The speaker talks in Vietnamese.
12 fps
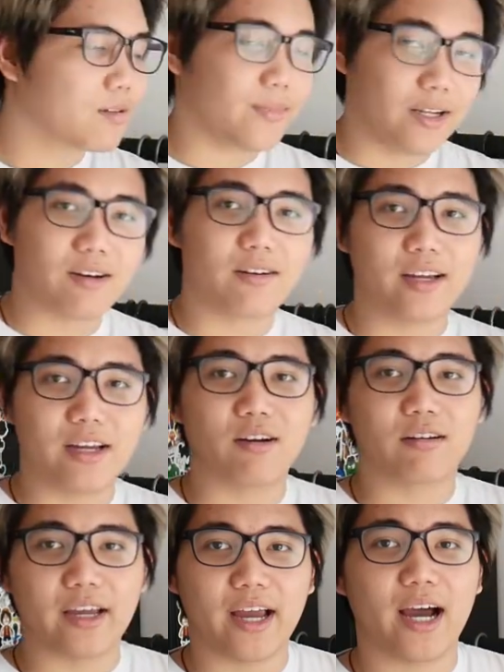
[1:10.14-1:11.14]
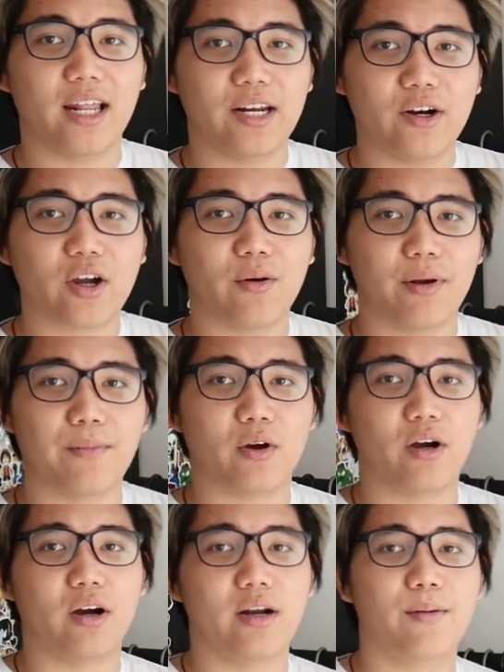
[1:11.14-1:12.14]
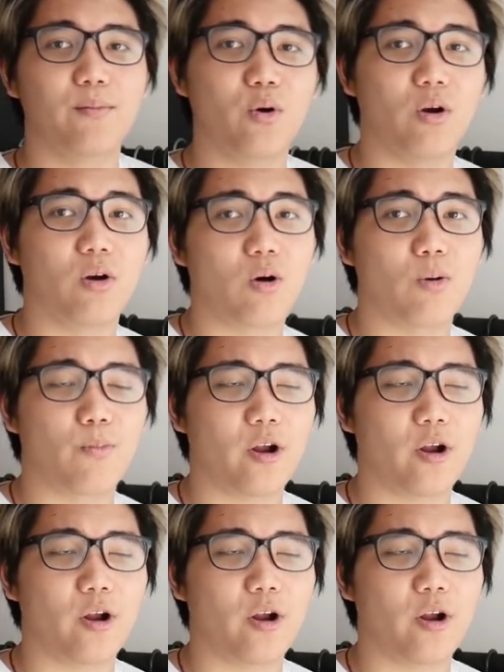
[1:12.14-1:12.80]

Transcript: Mình cực kỳ cực kỳ highly recommend mọi người nên mua local